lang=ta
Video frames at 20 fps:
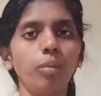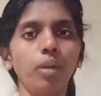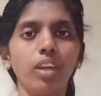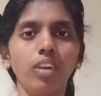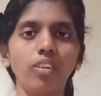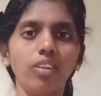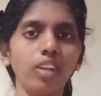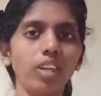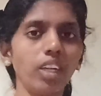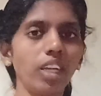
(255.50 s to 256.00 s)

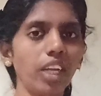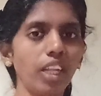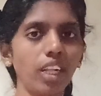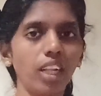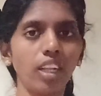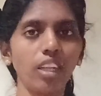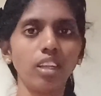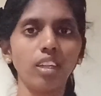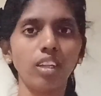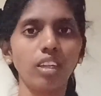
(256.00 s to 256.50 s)
பேஷண்ட்டுக்கு
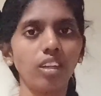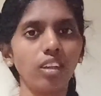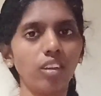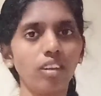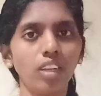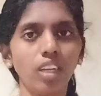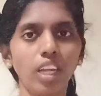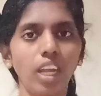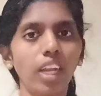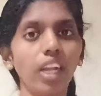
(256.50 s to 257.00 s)
ஏதாவது
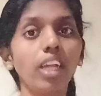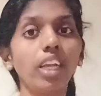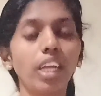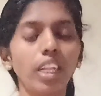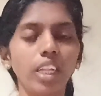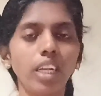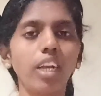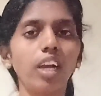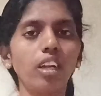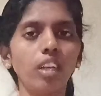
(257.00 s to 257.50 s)
ஏன்னா
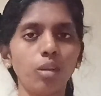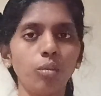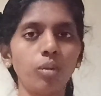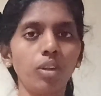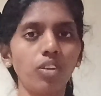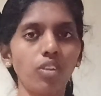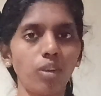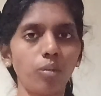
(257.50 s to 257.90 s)
எதுக்காக நம்ம